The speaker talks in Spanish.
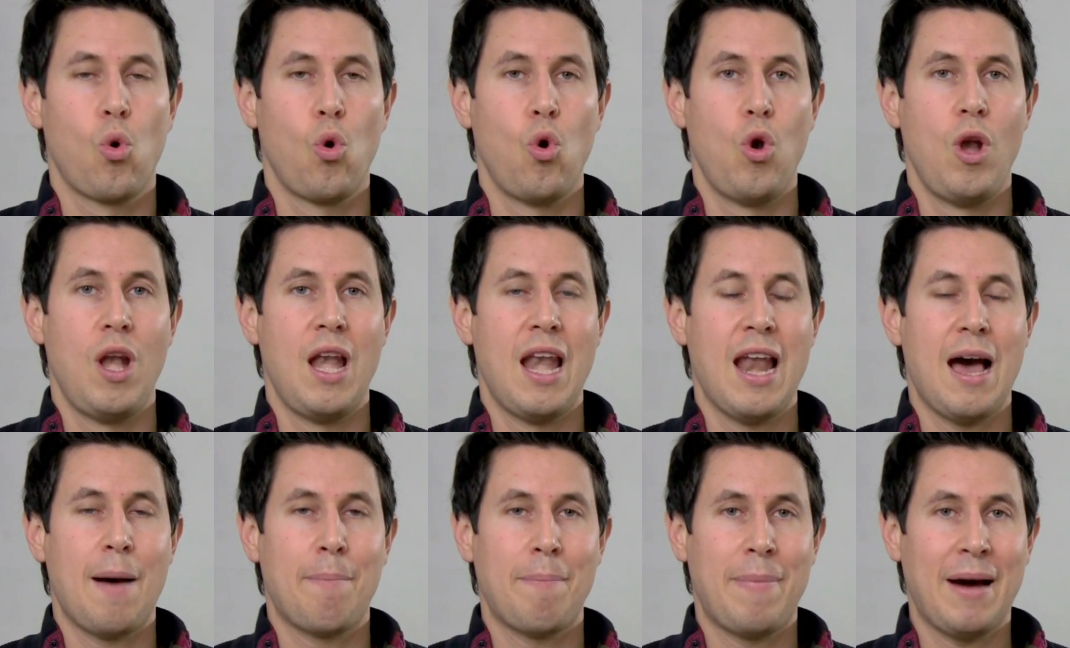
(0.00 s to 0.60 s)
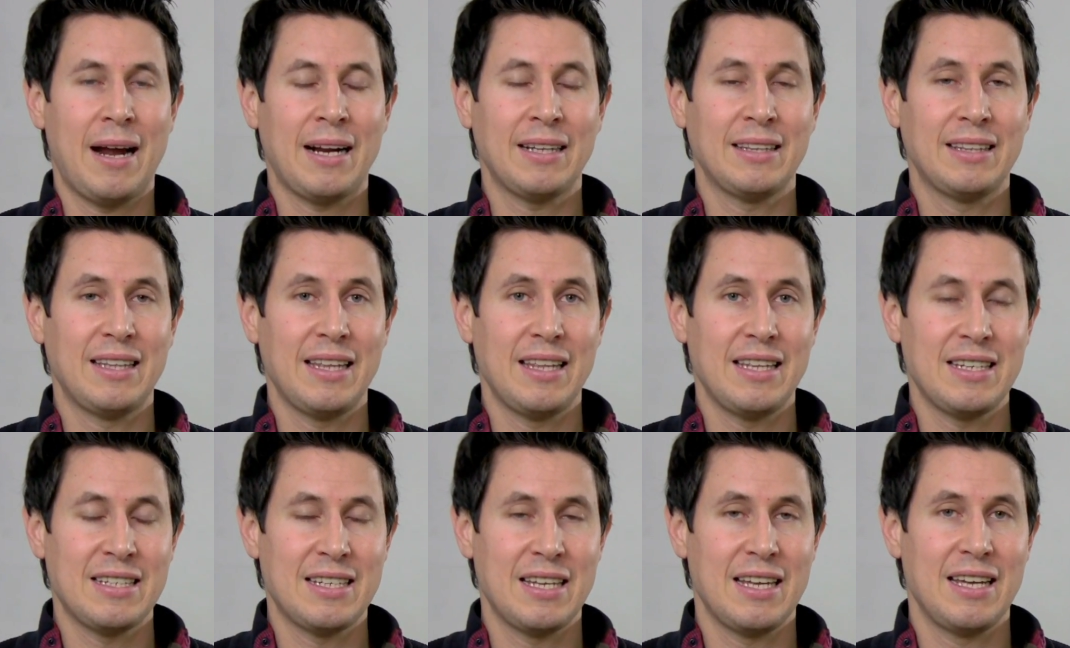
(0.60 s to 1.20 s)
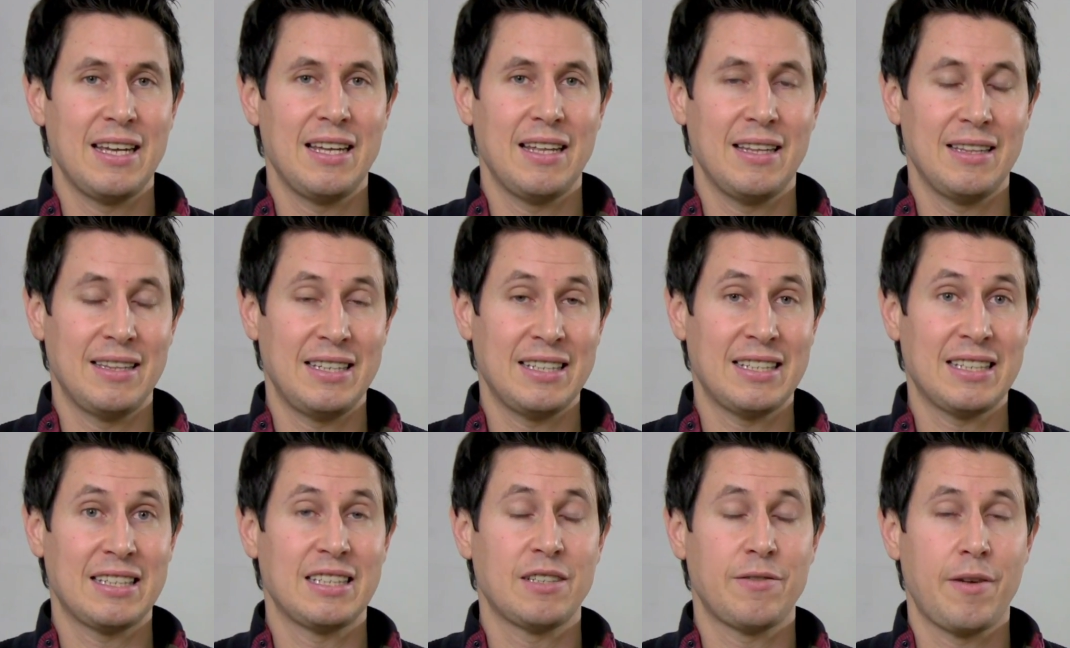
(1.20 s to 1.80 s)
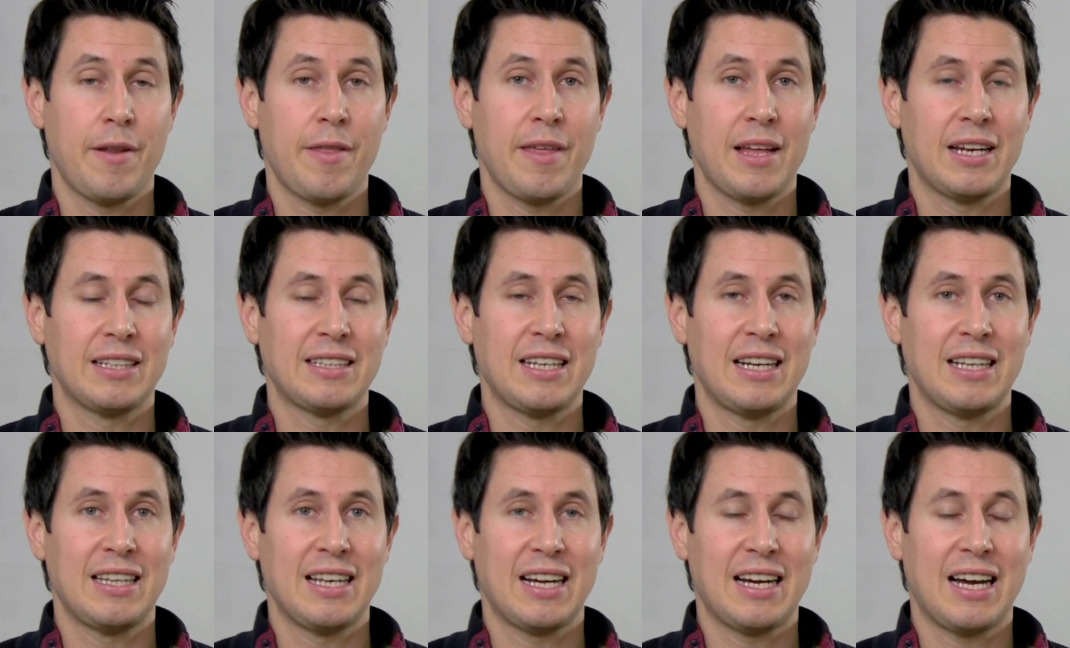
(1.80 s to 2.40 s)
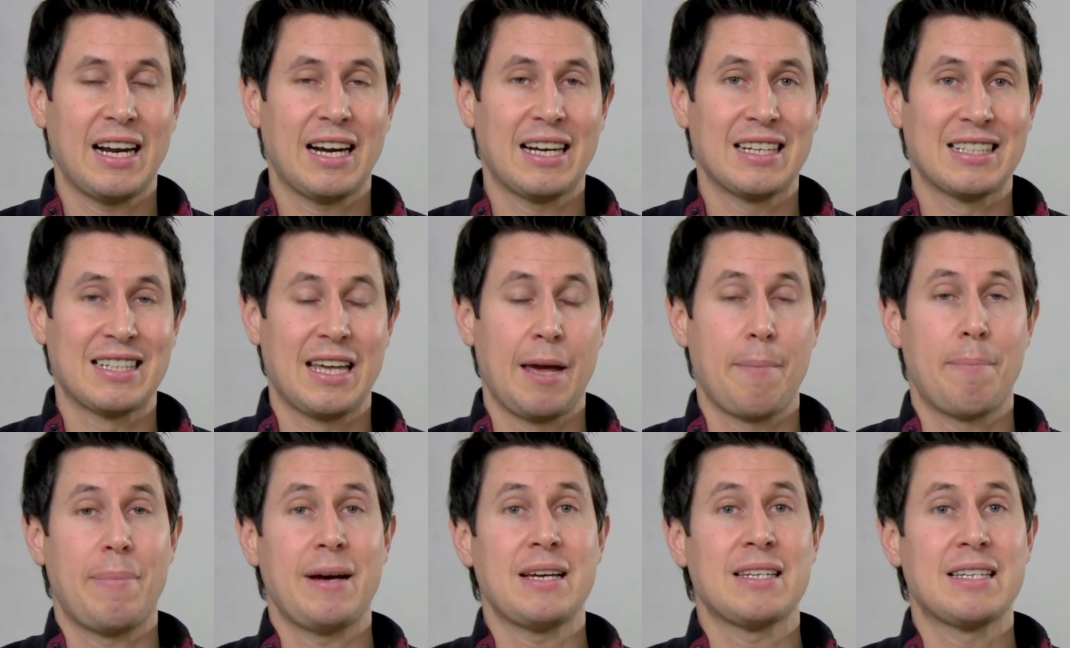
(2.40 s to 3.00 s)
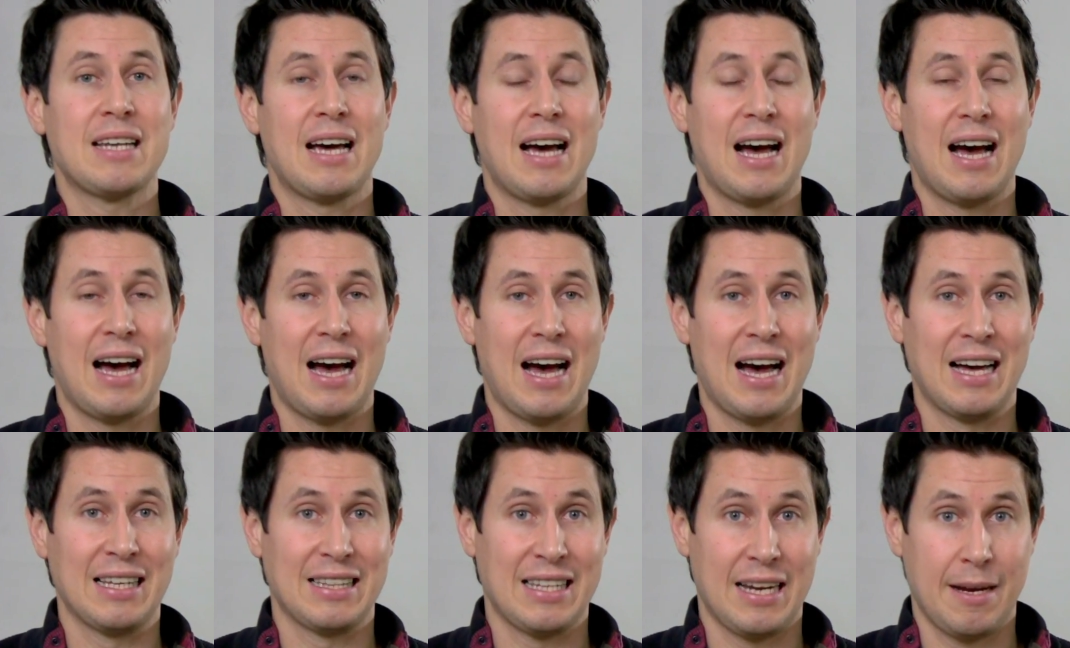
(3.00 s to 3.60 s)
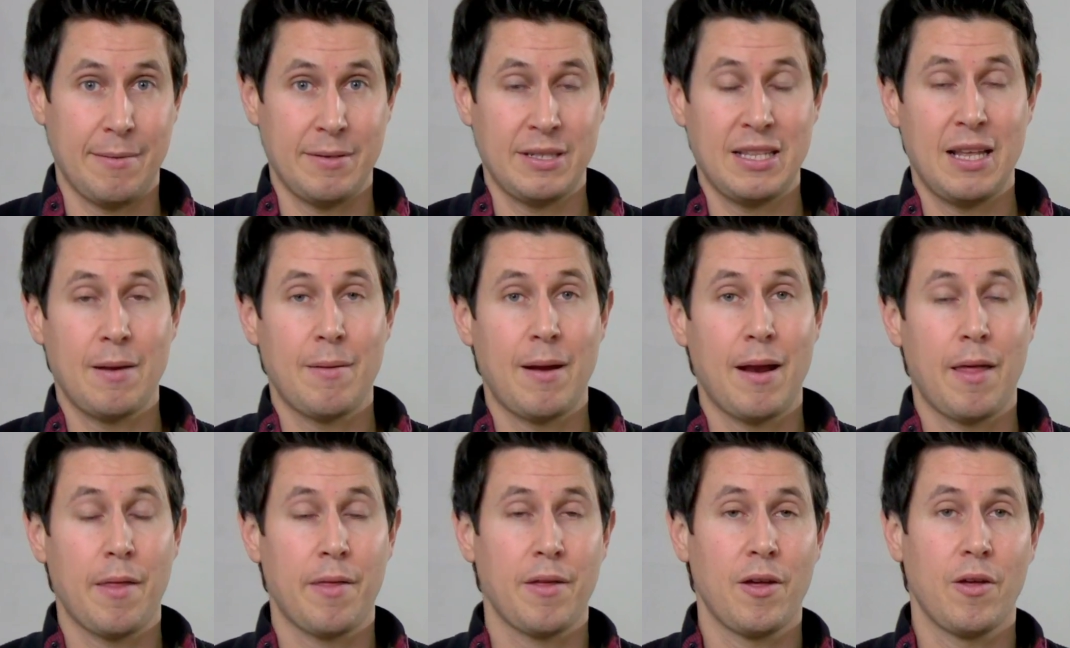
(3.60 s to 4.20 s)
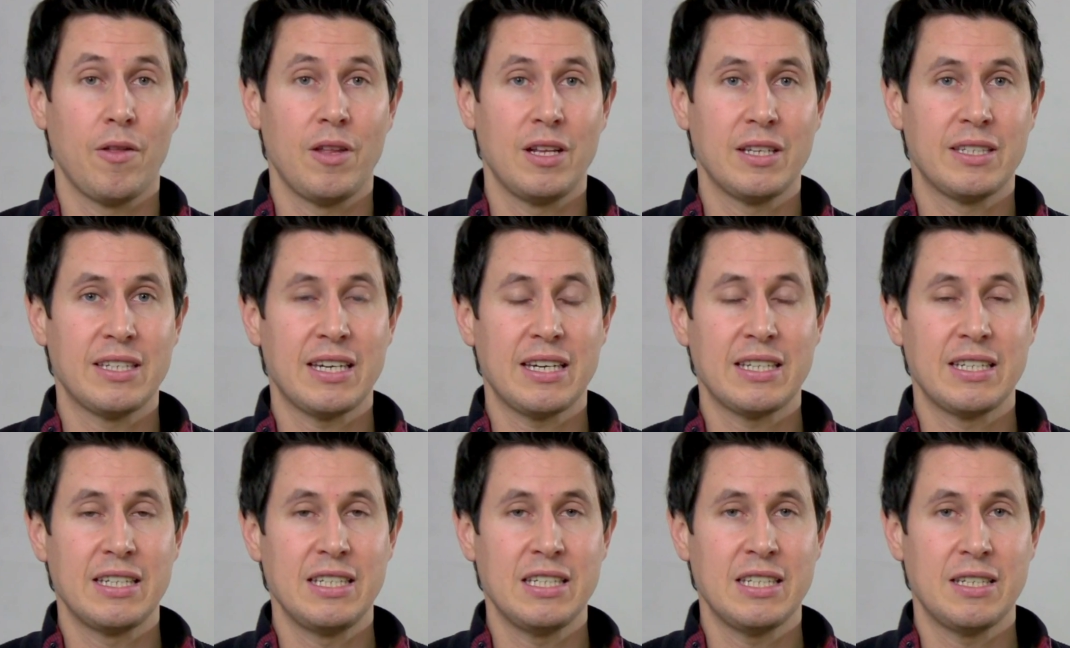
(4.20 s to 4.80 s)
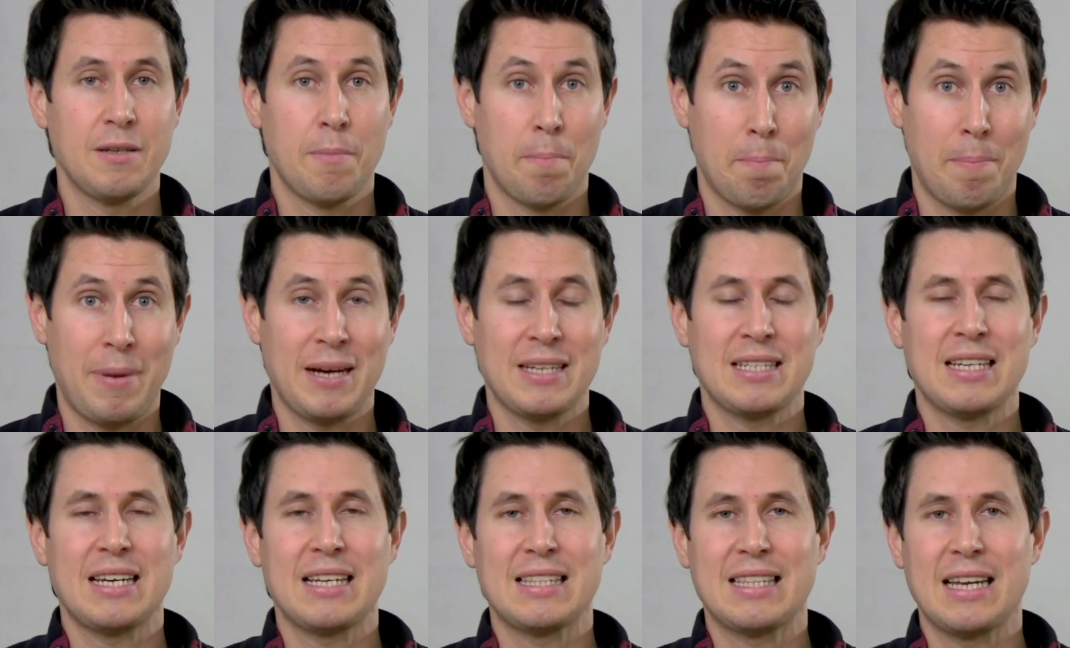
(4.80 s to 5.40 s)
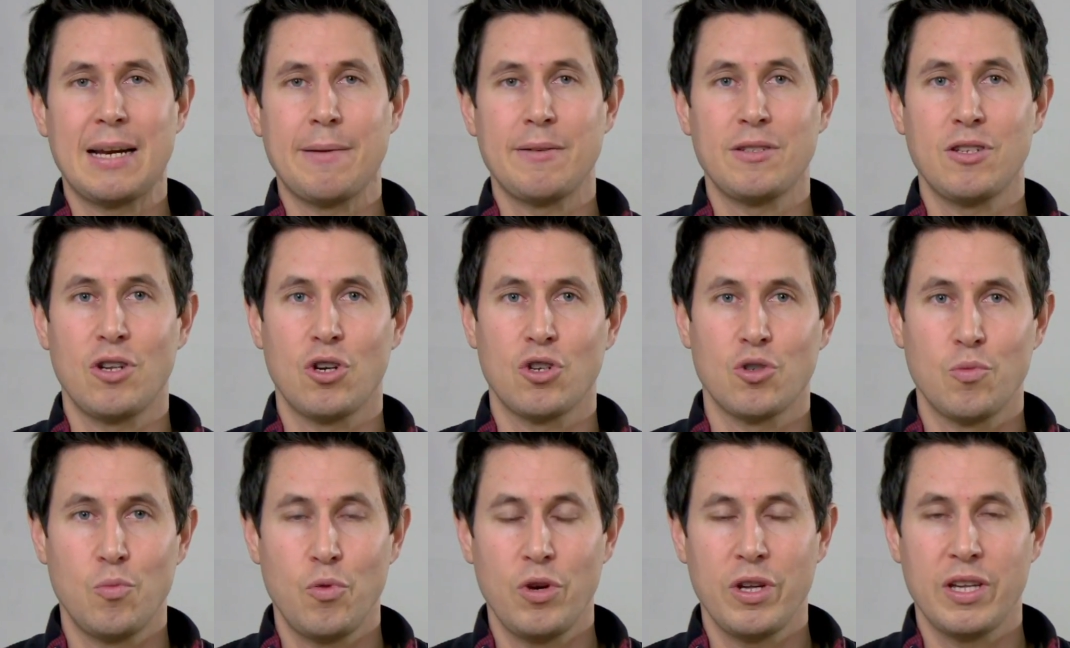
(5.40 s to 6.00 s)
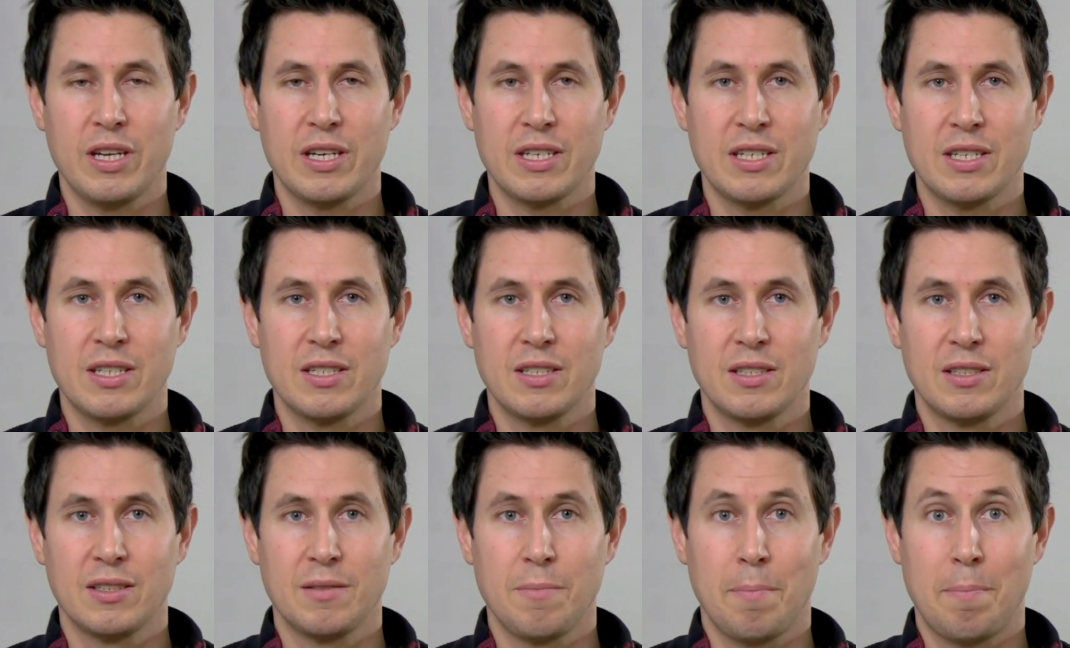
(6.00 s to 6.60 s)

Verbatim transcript: la parte de esa transferencia lateral de cargas que pasa a través del balanceo del chasis, pasa a través de los muelles,